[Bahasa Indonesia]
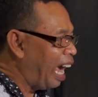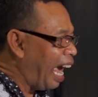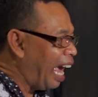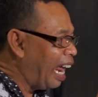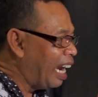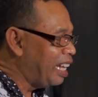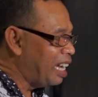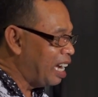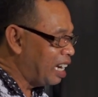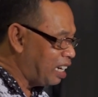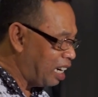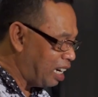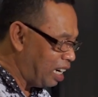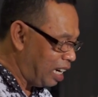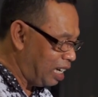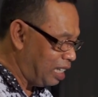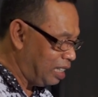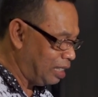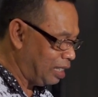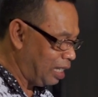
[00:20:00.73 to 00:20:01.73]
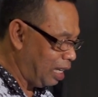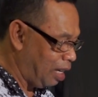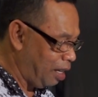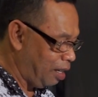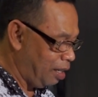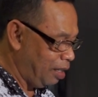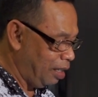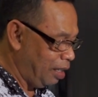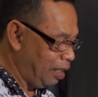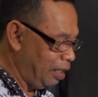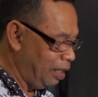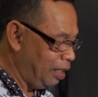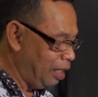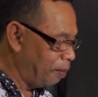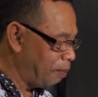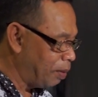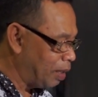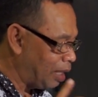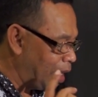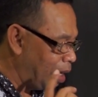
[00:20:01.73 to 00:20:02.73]
Elia dan Elisa.
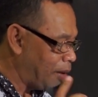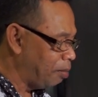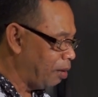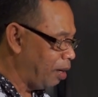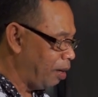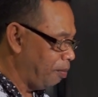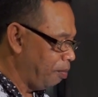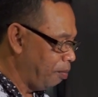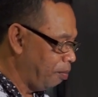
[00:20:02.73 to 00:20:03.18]
Yang pertama,